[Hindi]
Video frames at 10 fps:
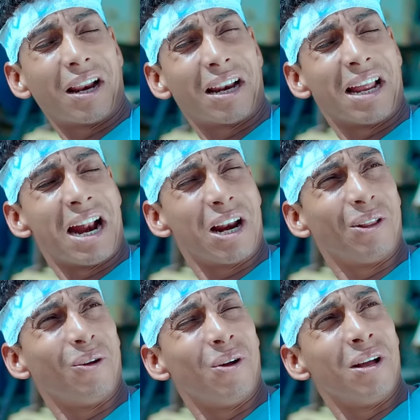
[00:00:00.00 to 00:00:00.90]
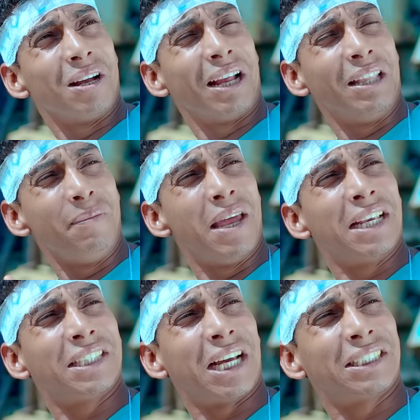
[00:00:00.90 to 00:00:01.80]
अरे रहने दो कभी
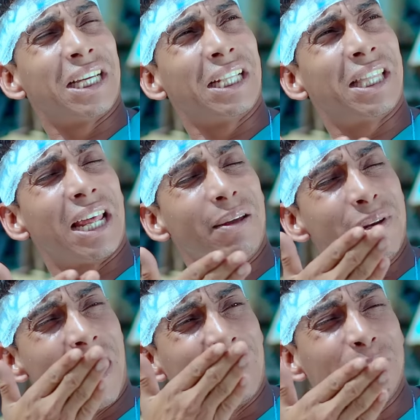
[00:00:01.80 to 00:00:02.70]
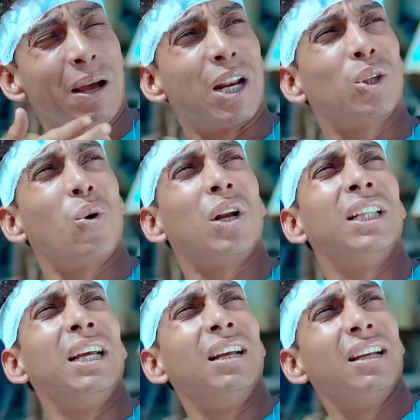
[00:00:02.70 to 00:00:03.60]
मेरी साथ साथ थारे भी हाथ पैर तोड़
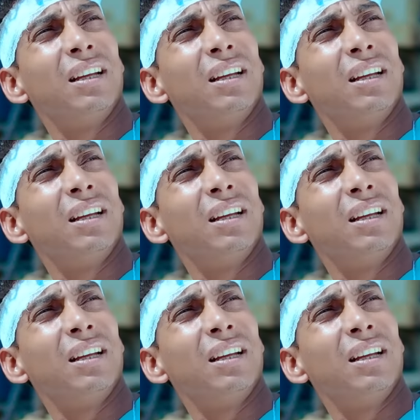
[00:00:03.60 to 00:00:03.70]
दें